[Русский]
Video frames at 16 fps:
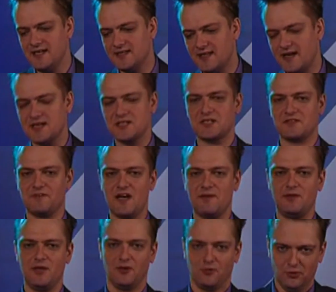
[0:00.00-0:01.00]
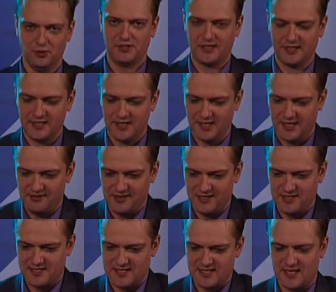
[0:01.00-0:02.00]
наш с вами ультра, как
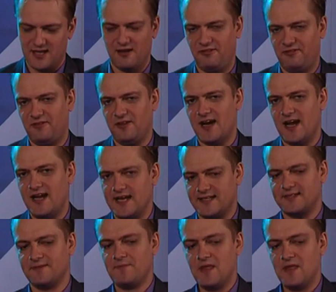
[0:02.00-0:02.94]
говорится, фиолет.